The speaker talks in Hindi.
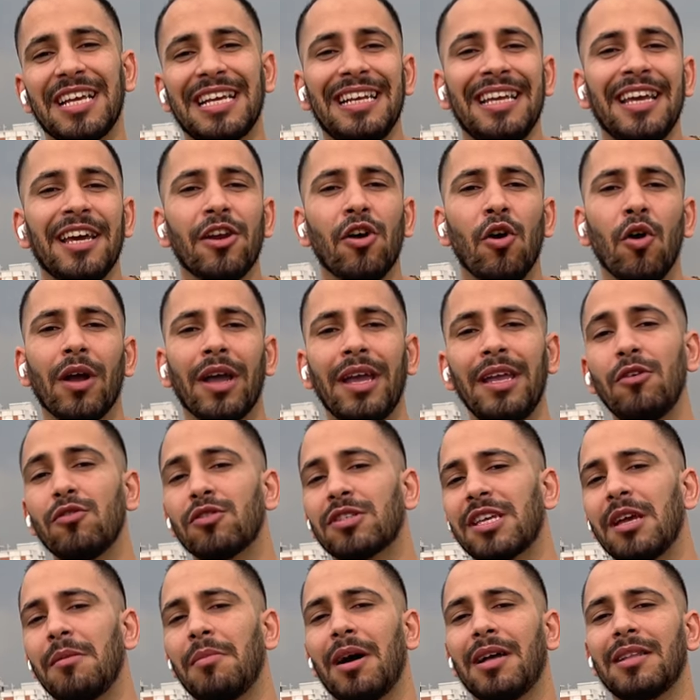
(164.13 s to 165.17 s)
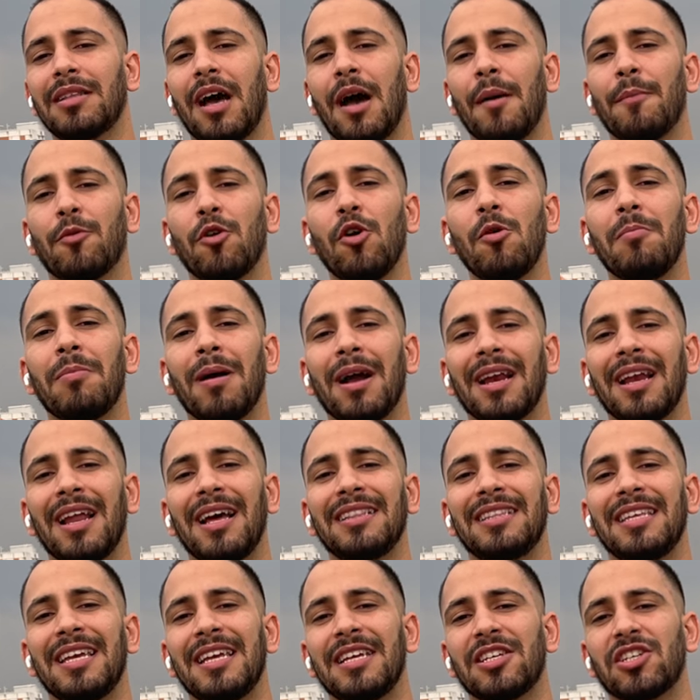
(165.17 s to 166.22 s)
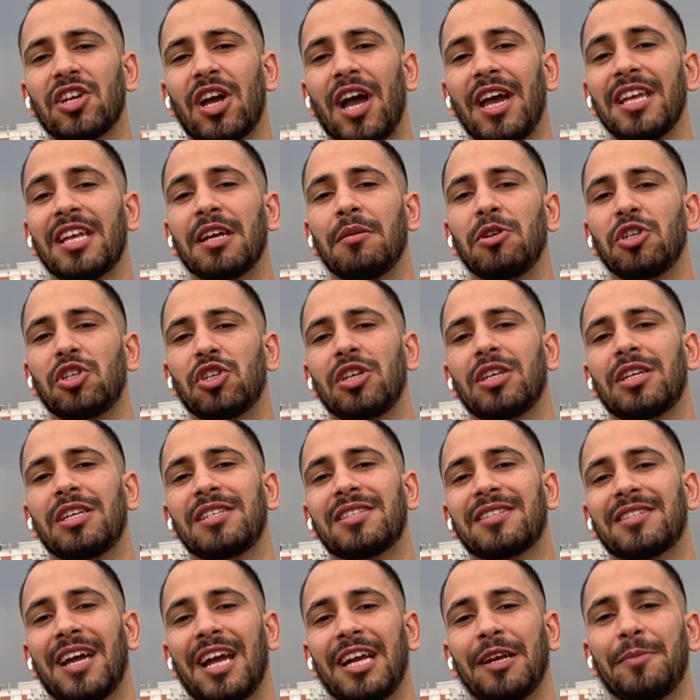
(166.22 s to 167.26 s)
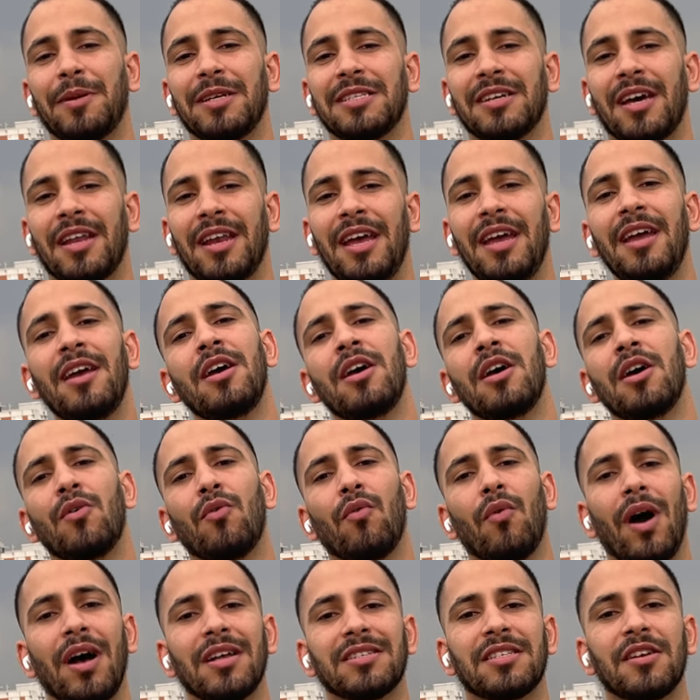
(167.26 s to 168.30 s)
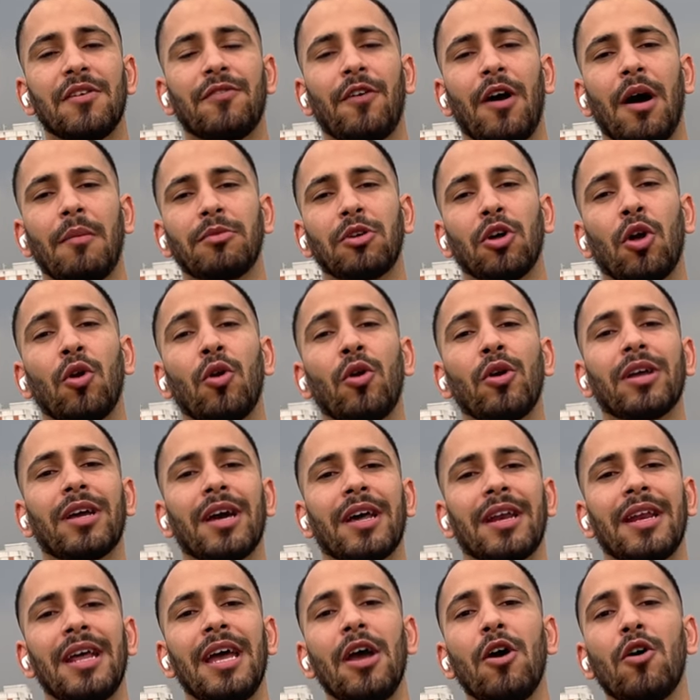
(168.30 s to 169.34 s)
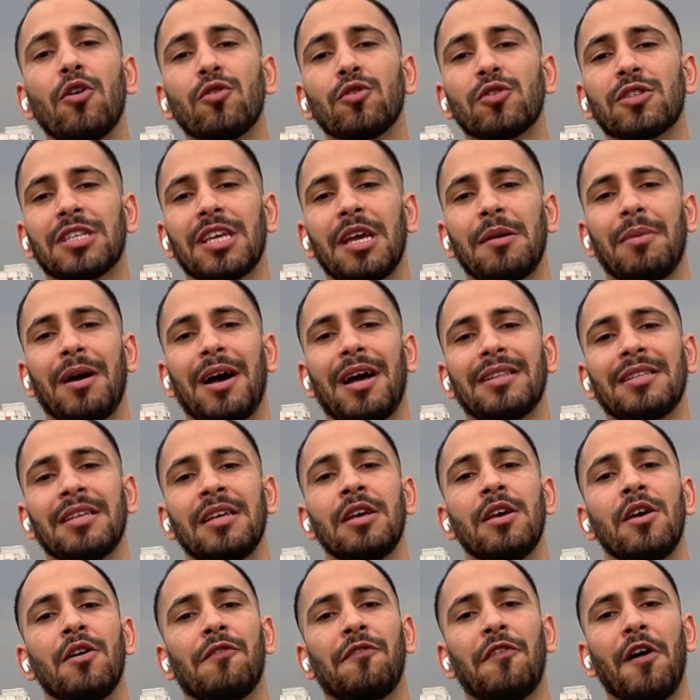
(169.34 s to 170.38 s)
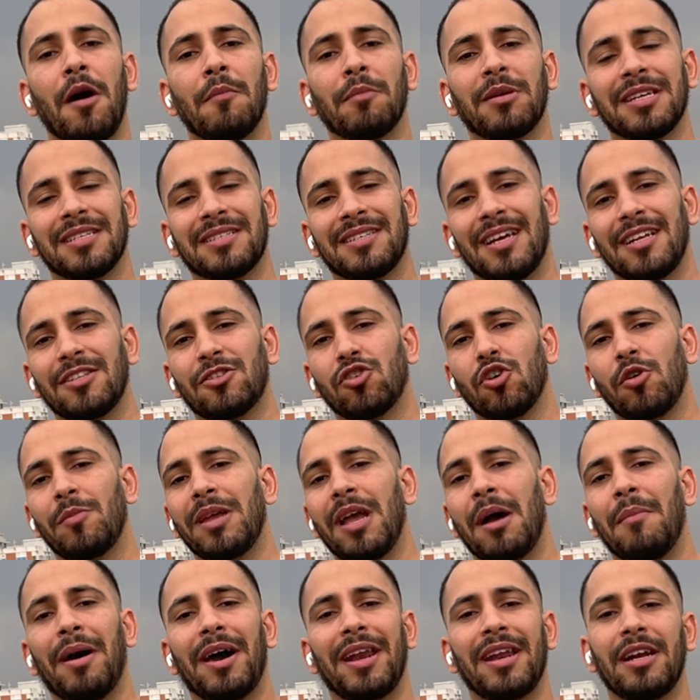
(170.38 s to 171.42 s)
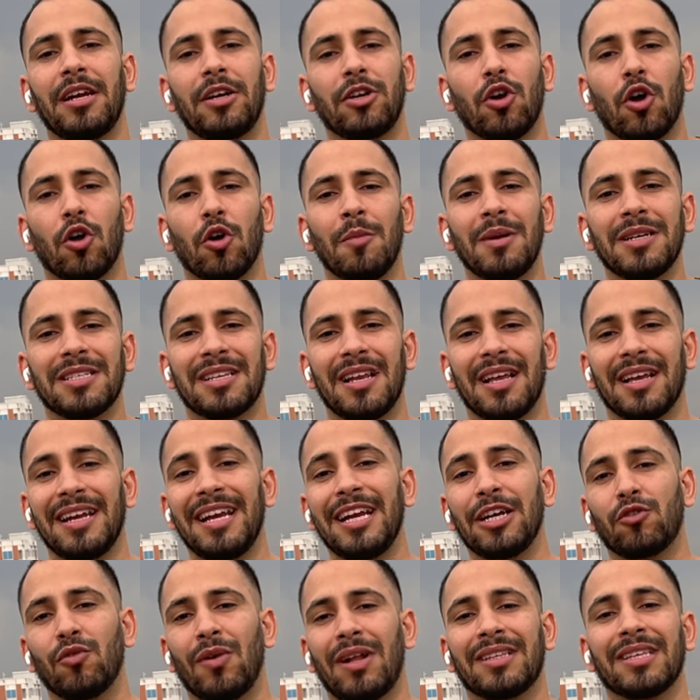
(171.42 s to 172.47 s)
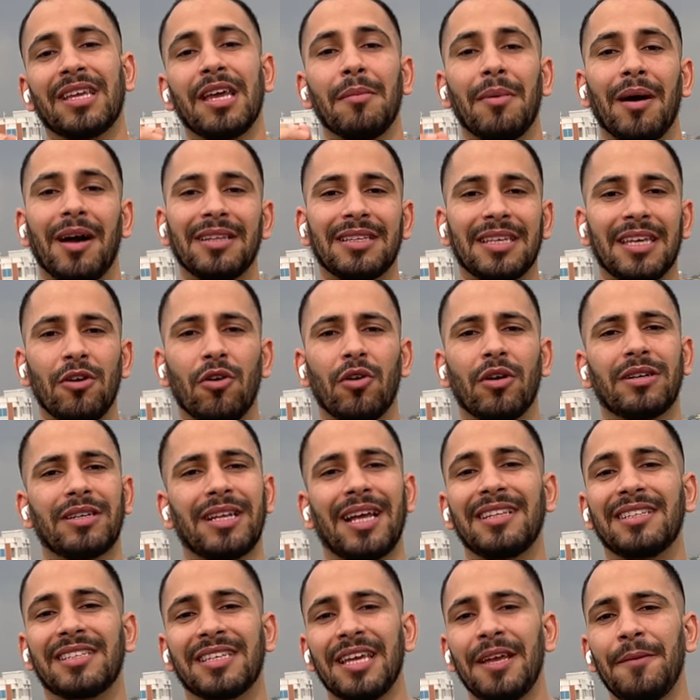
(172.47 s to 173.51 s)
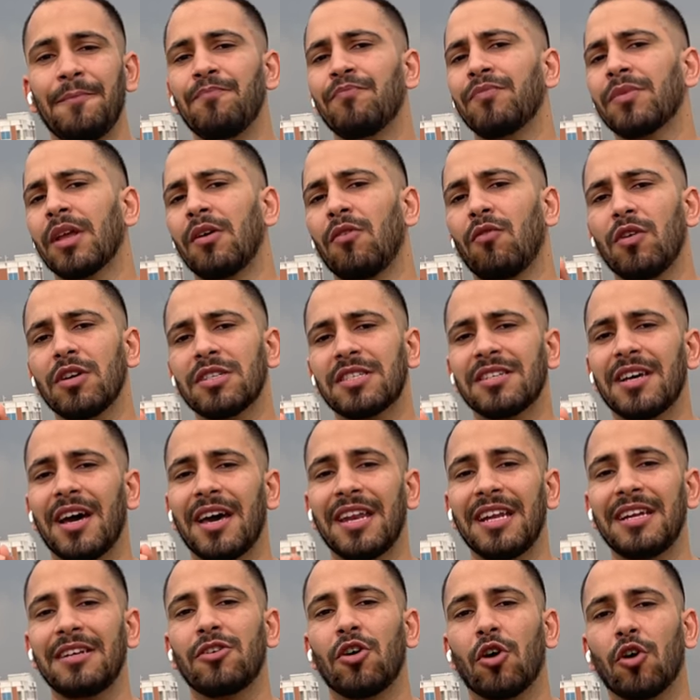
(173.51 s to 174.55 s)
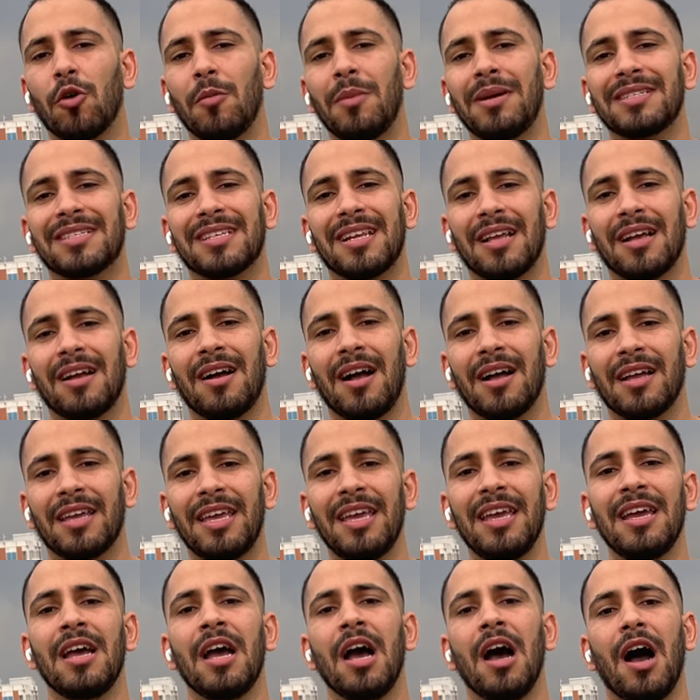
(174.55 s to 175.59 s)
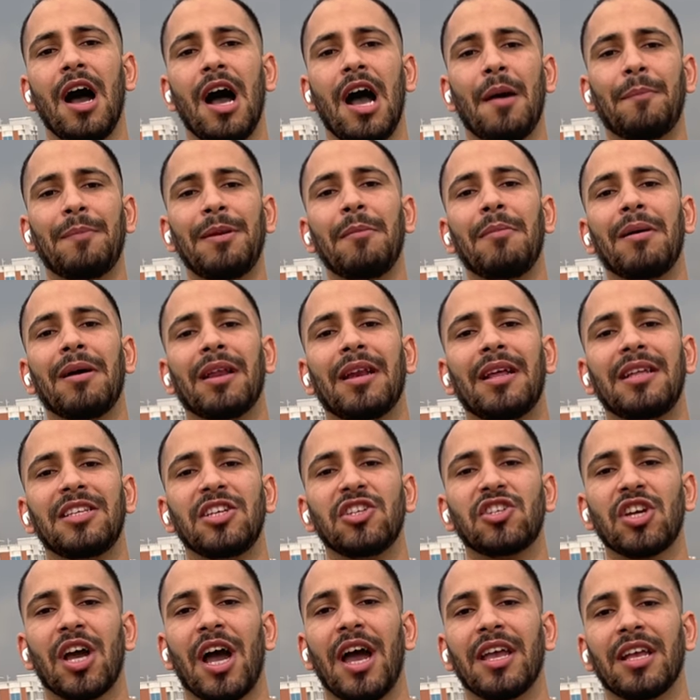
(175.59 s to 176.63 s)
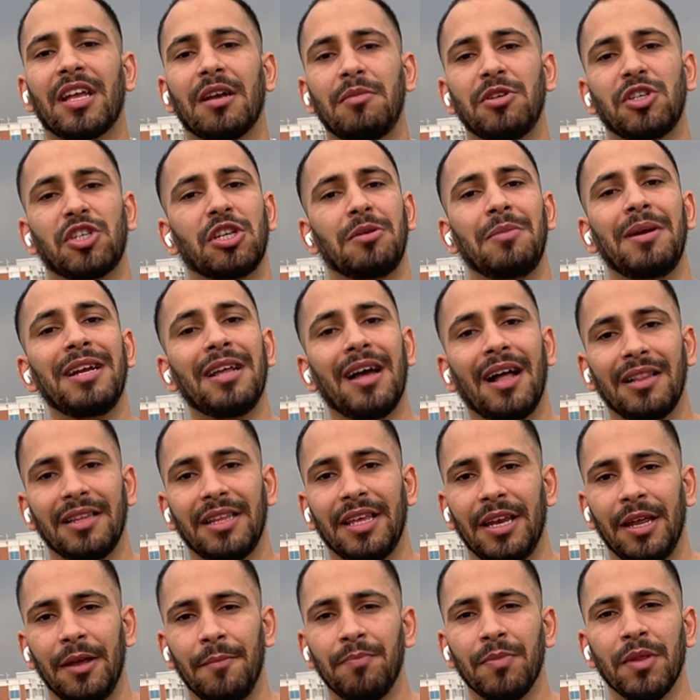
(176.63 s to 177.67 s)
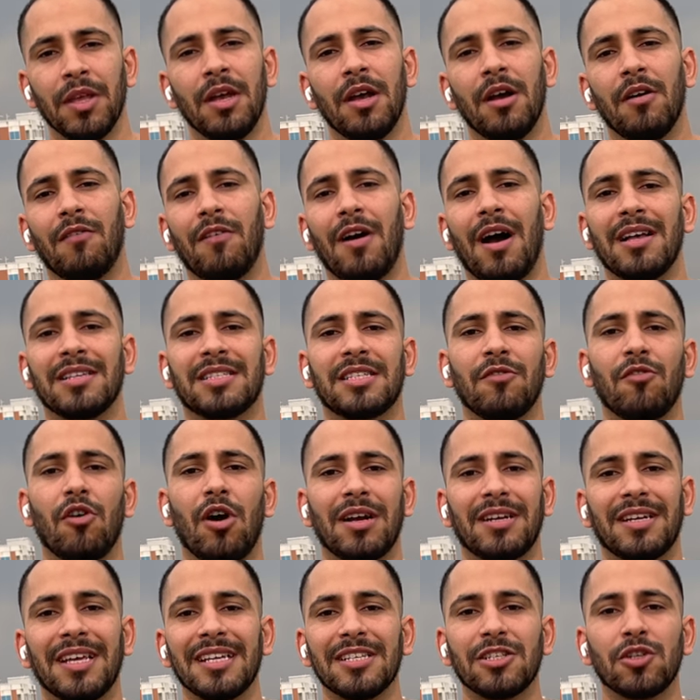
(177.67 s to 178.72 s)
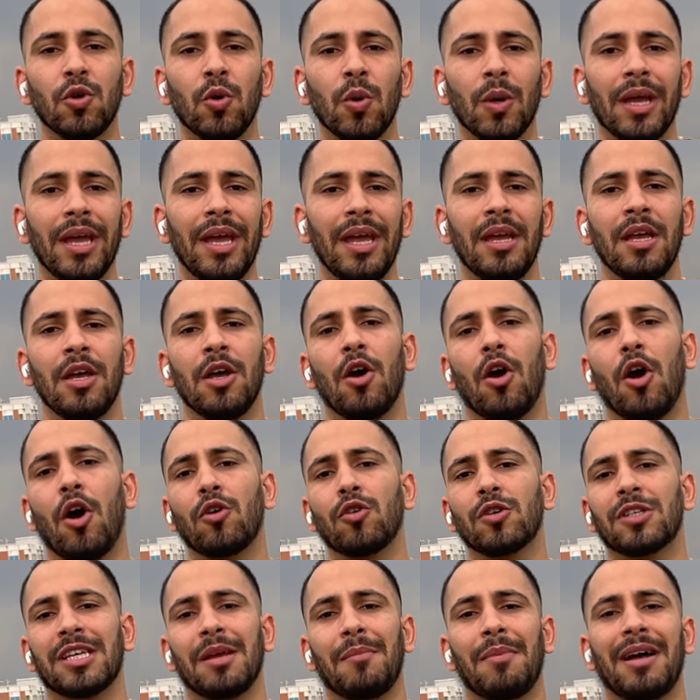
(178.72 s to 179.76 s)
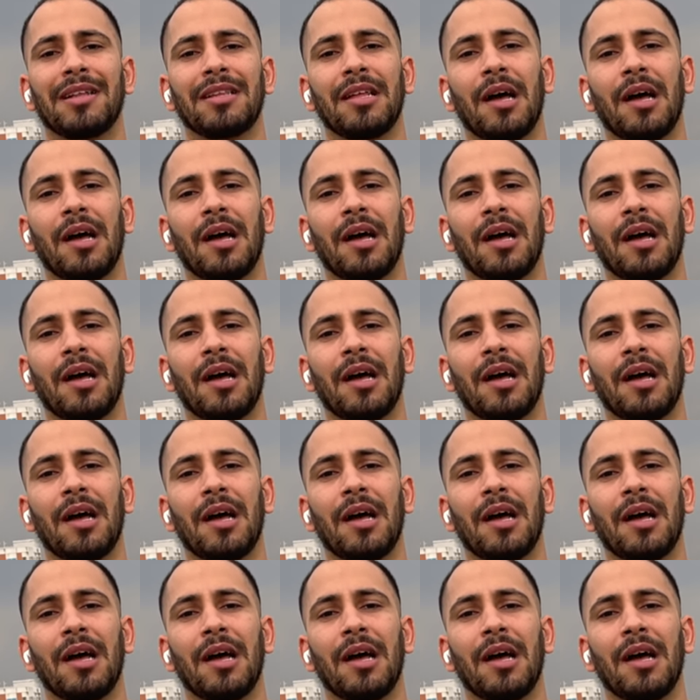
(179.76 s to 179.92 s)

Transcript: क्लियर हो गई उसके बाद आपको बांग्लादेश हाई कमीशन की साइट पे जाना है वहाँ से फॉर्म डाउनलोड करना है और उसके बाद फॉर्म के साथ जो भी हमारे डॉक्यूमेंट्स लगने हैं ट्वेल्थ के बाद के और टेंथ के वो सारे डॉक्यूमेंट्स लगा के आपने बांग्लादेश हाई कमीशन में डाल देने हैं वहाँ से वो अटेस्ट होंगे और उसके बाद